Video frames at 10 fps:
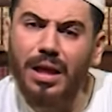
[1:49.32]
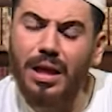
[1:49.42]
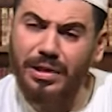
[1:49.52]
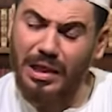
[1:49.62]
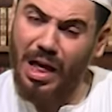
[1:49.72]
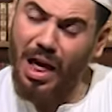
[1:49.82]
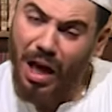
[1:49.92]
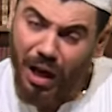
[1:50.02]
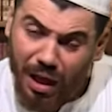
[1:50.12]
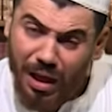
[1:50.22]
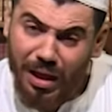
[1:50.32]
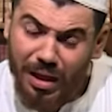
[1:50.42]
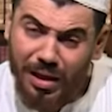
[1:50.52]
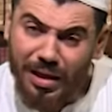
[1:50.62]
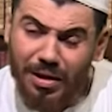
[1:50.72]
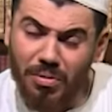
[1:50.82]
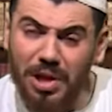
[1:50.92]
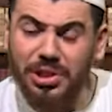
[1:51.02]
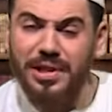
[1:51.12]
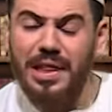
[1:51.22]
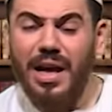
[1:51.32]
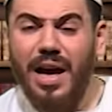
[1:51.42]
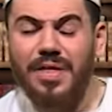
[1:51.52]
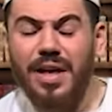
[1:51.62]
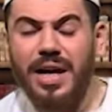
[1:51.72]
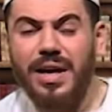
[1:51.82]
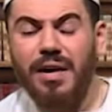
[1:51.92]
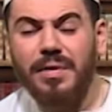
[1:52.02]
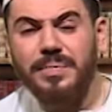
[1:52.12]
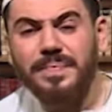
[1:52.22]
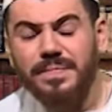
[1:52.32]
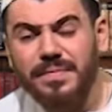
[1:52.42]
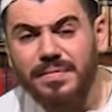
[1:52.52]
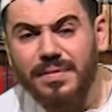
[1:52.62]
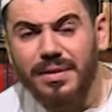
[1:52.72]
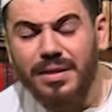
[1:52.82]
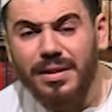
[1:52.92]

يطلق واش يطلق هذايا واش